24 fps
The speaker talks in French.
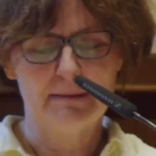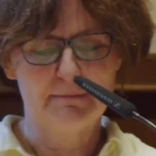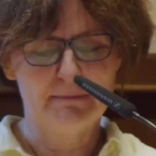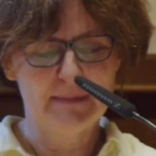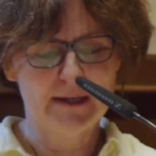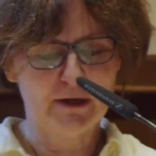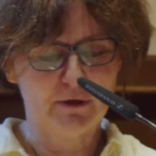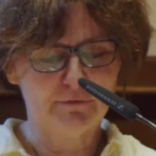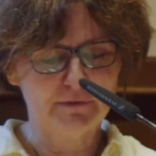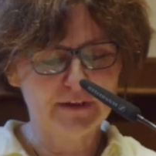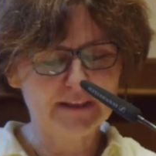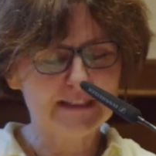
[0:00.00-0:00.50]

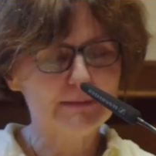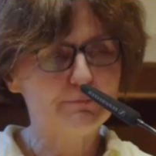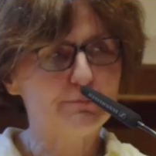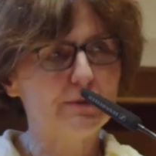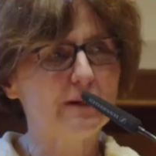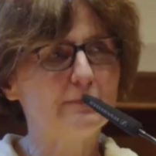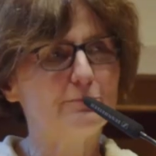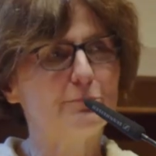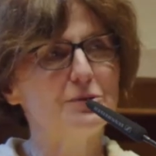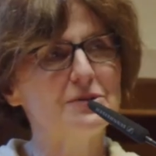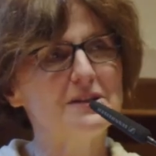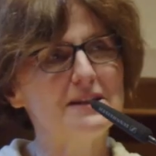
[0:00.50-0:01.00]
mais en fait il peut
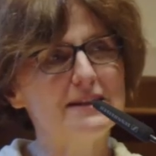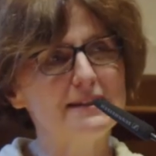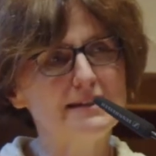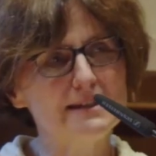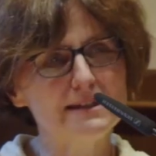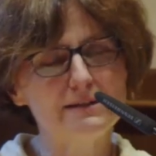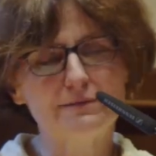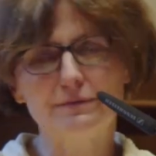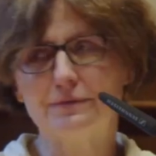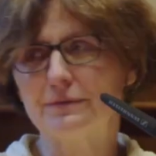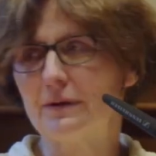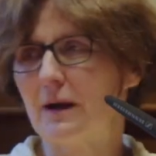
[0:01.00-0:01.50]
être
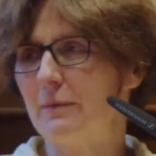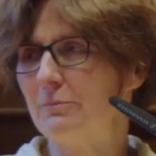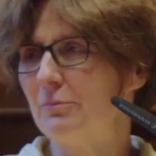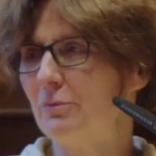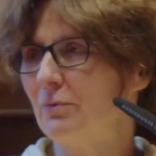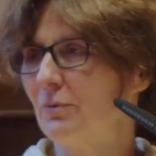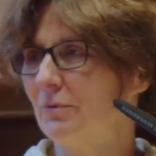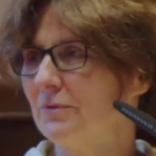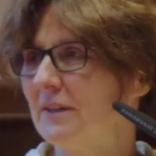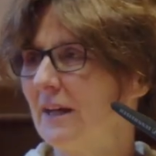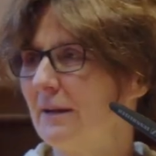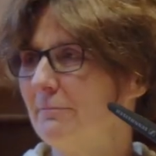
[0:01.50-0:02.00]
positif à plus
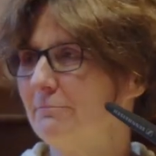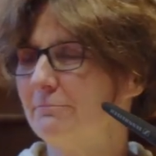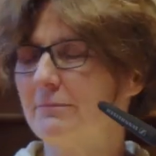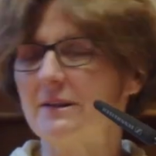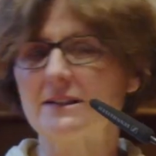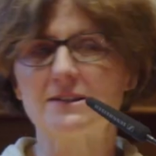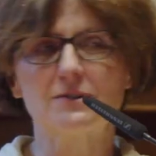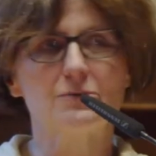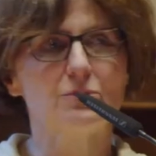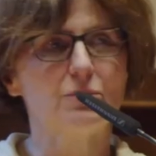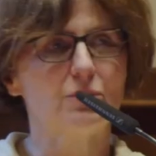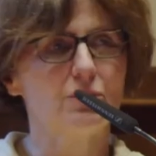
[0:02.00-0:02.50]
long terme
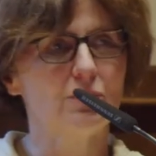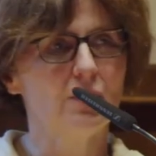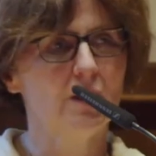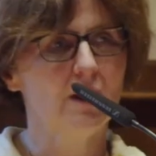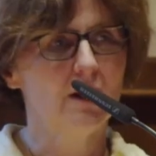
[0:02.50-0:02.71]
parce que